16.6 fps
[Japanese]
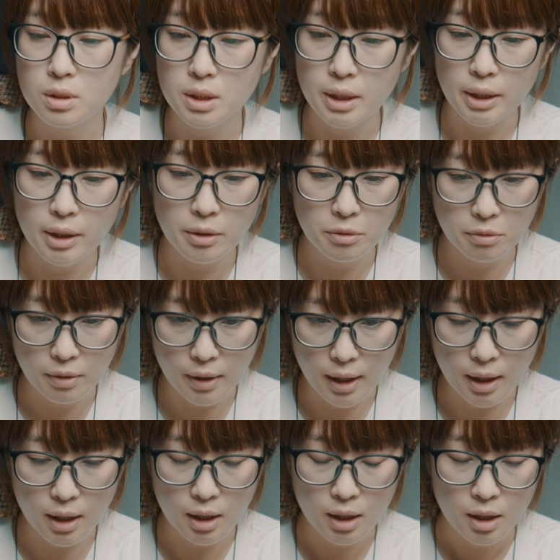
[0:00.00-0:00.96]
シーン
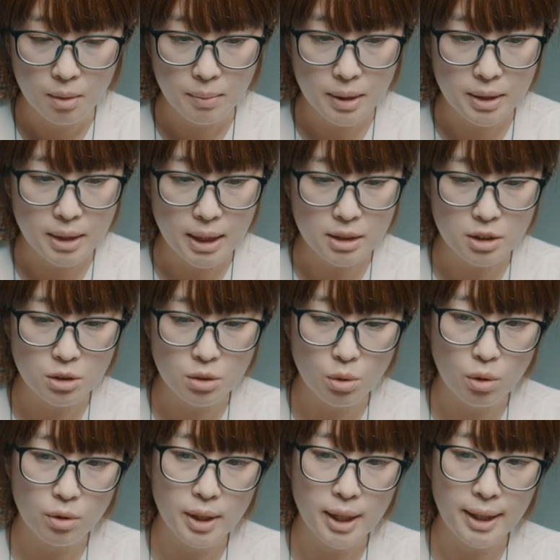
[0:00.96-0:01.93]
は、まあ、鉄
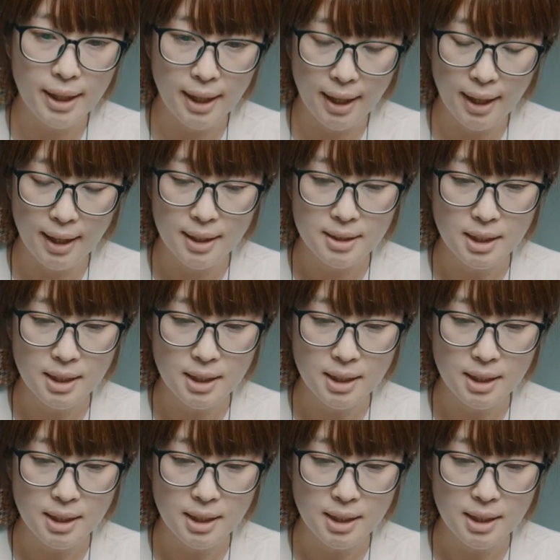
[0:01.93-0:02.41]
道だけ